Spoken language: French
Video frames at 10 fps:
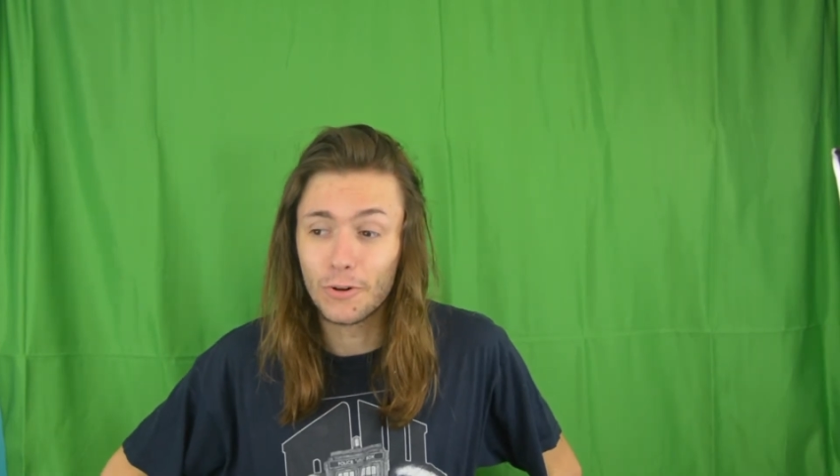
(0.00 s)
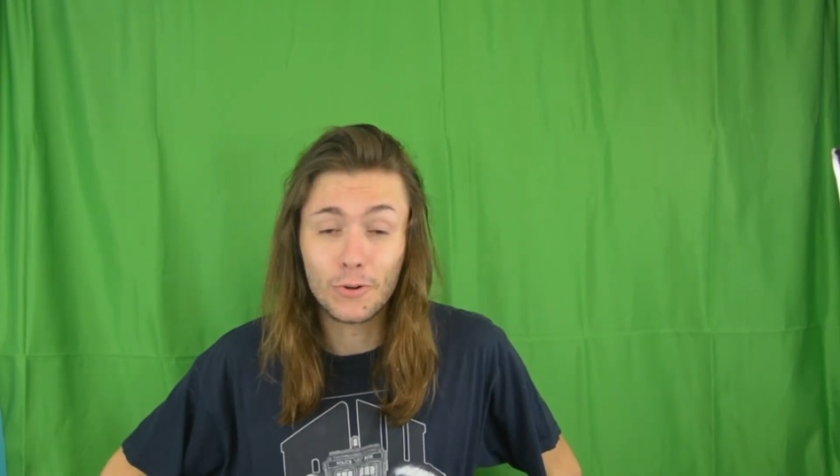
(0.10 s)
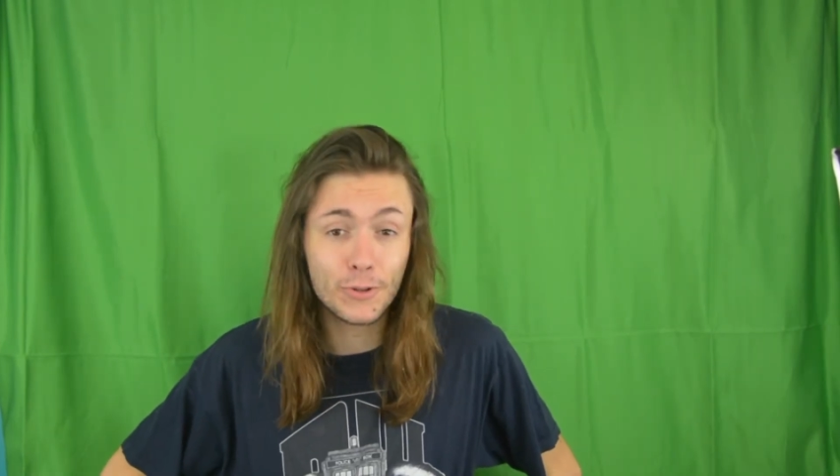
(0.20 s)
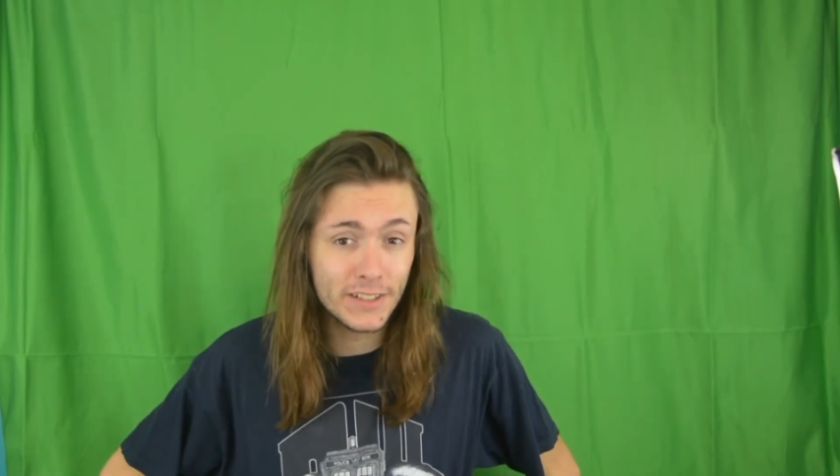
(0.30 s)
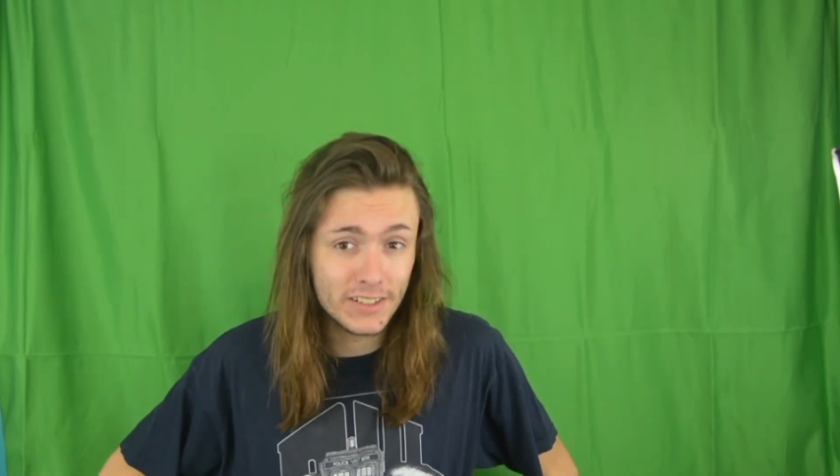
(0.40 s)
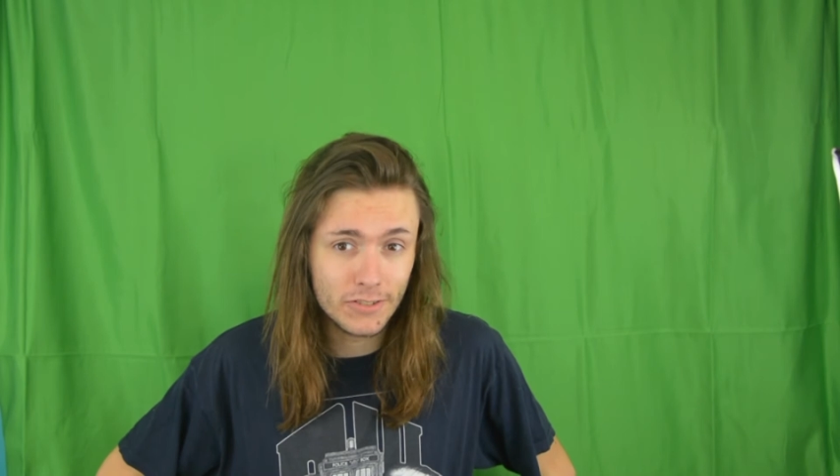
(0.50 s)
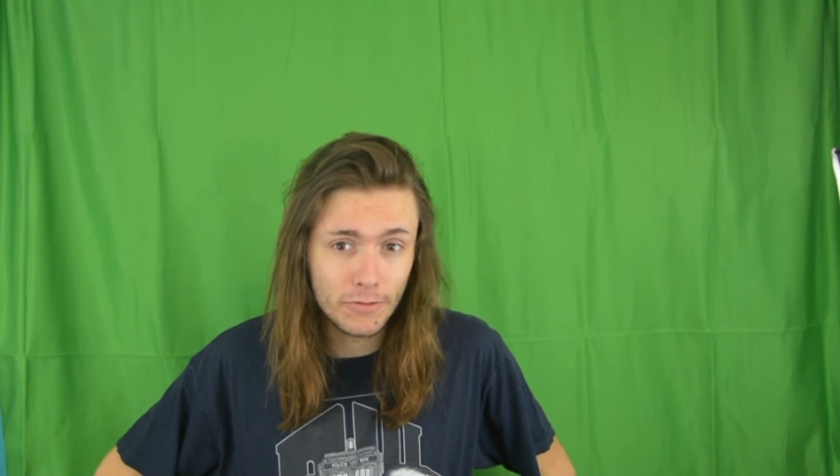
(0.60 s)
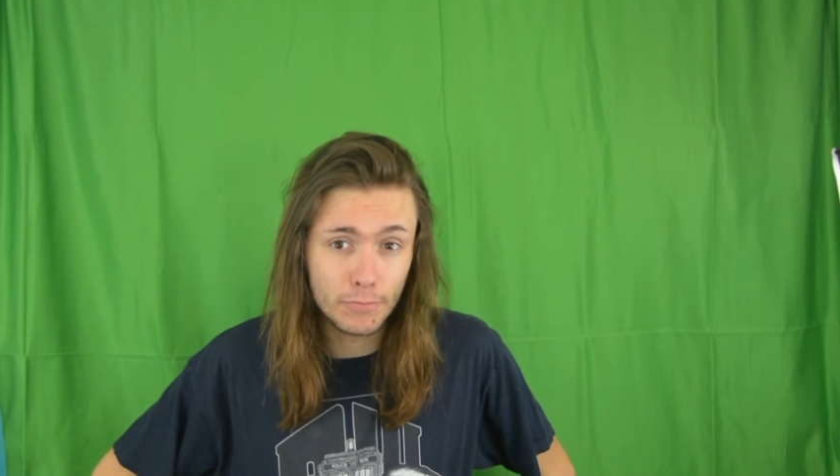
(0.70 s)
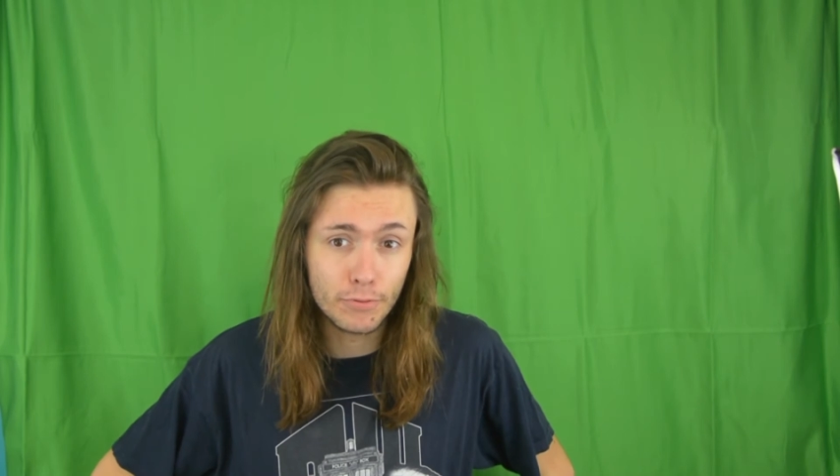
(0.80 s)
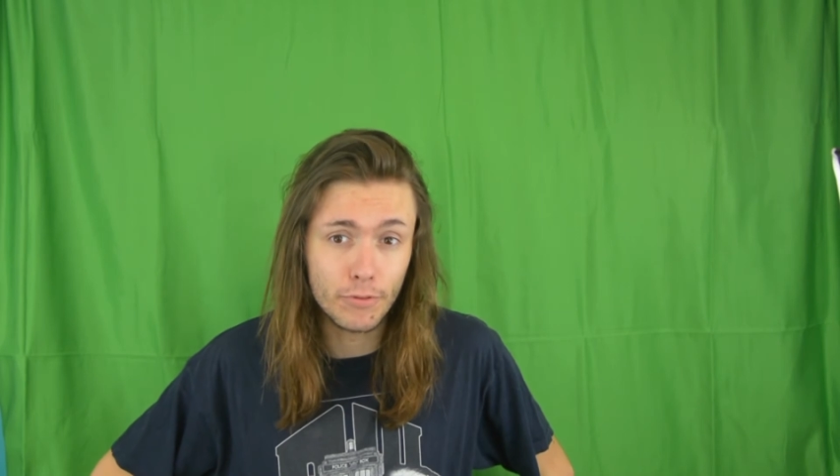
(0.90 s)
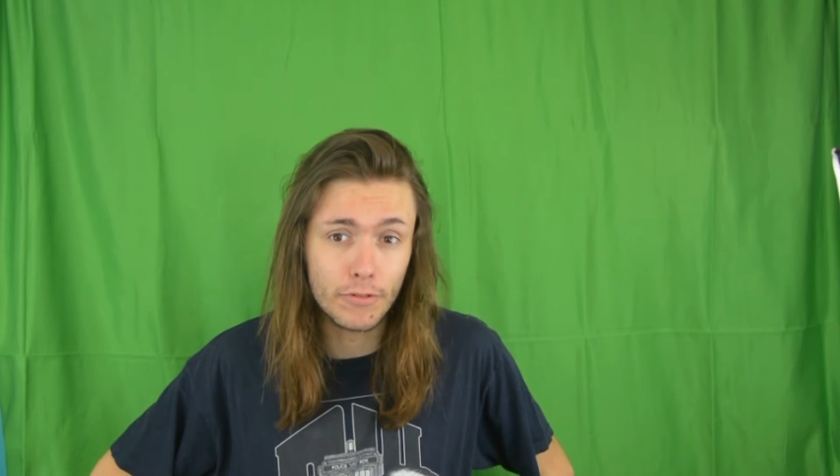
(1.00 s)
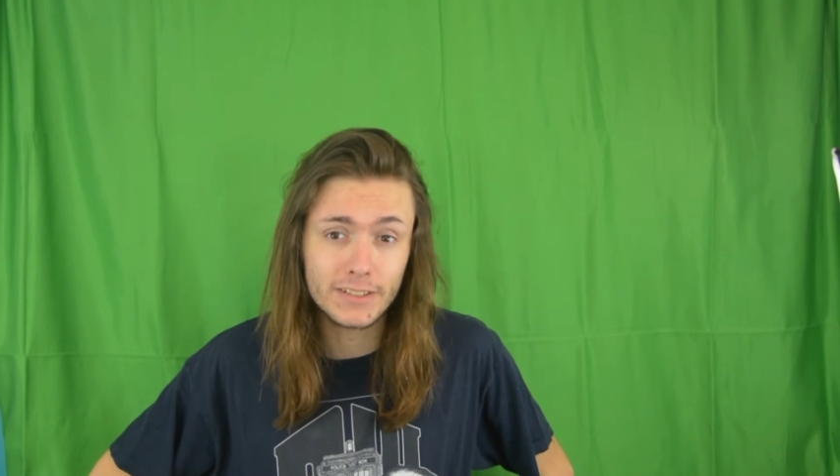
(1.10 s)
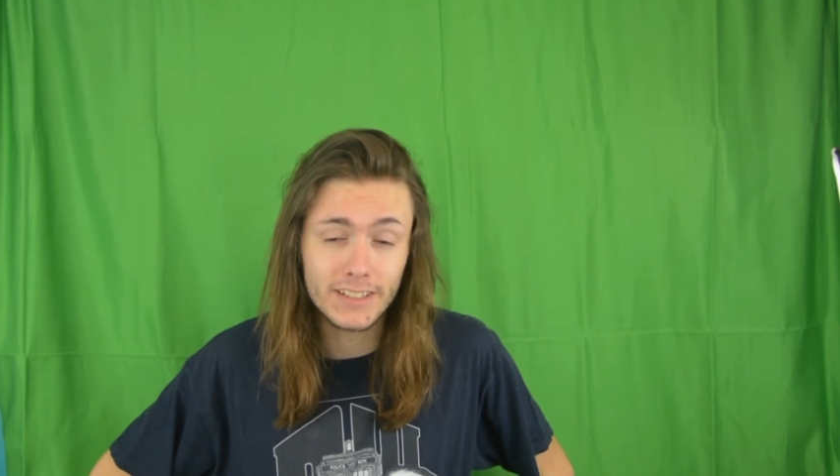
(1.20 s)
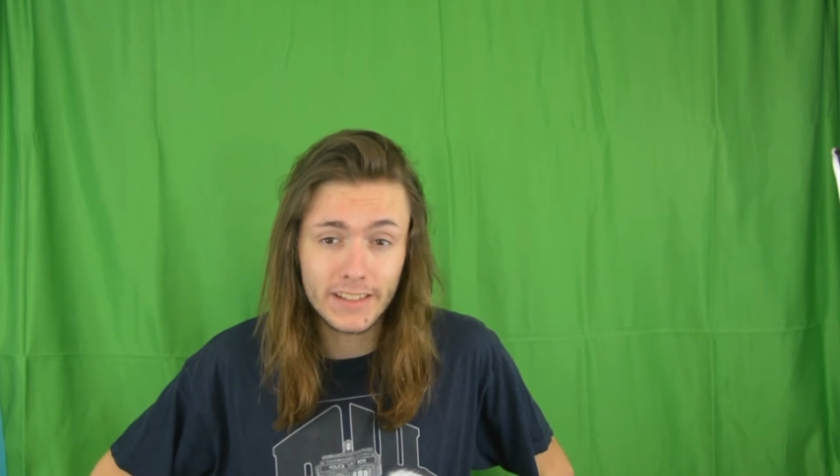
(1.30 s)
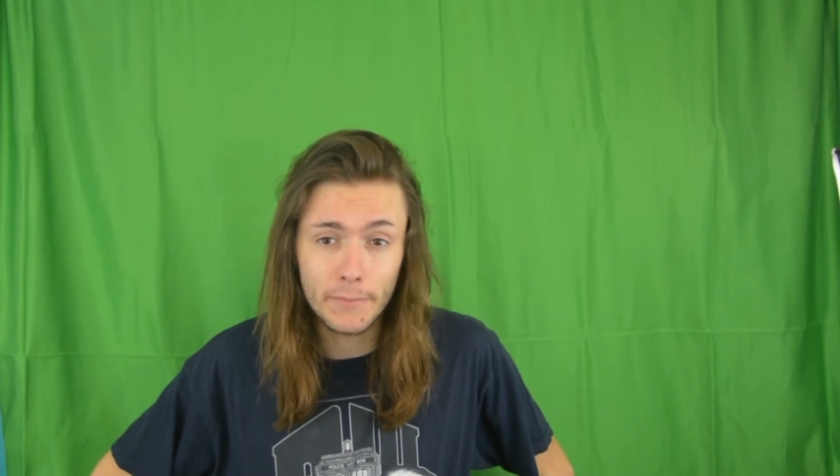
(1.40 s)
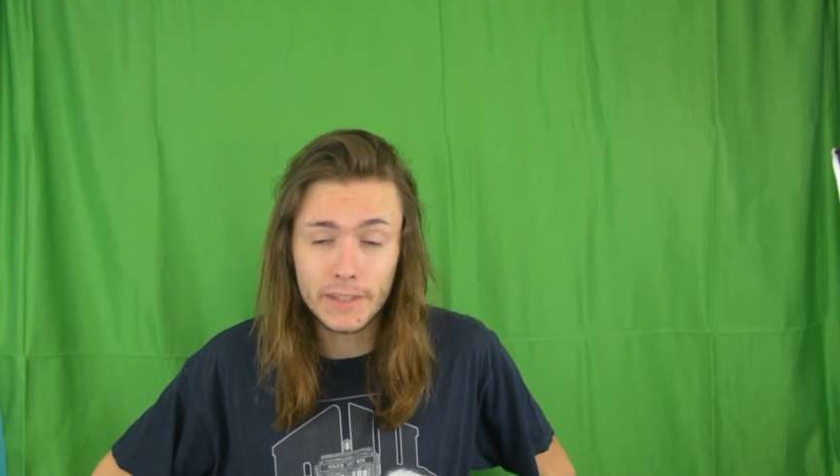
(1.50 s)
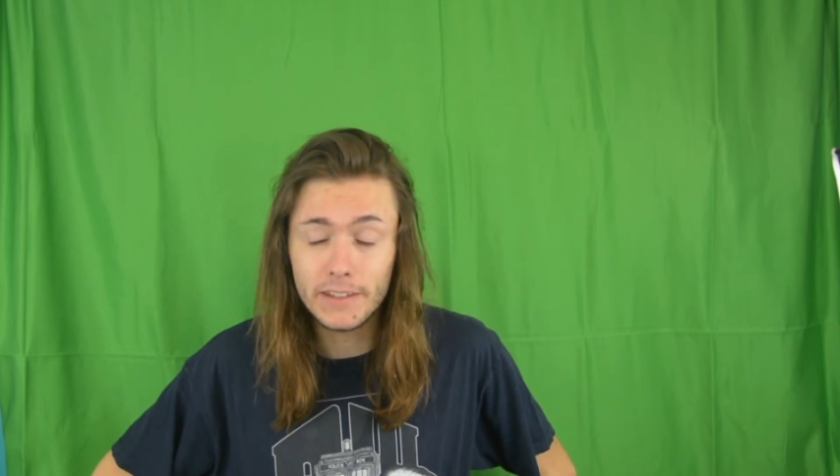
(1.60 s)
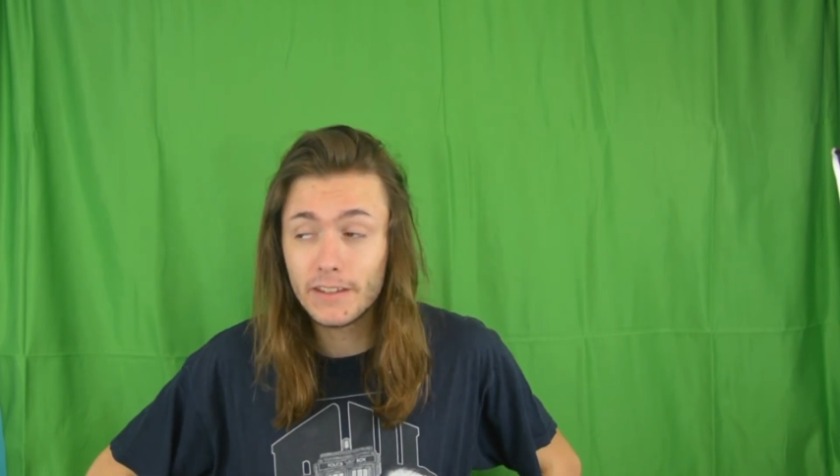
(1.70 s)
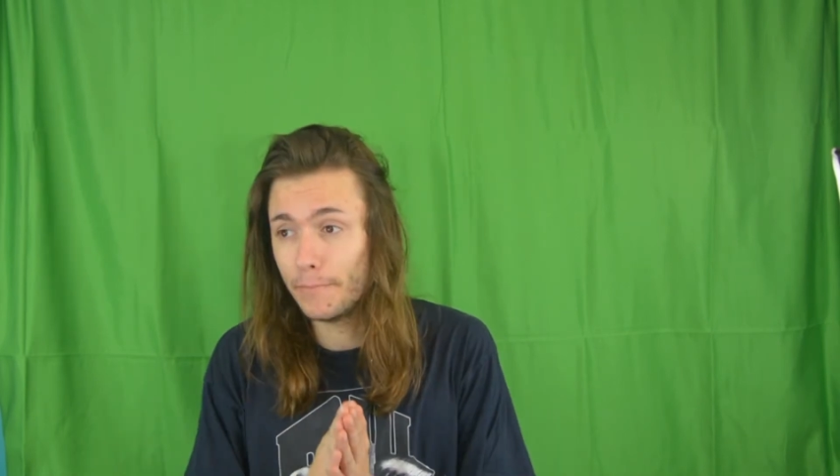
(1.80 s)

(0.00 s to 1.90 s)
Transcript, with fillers: reconnaissant pour euh, cet ami.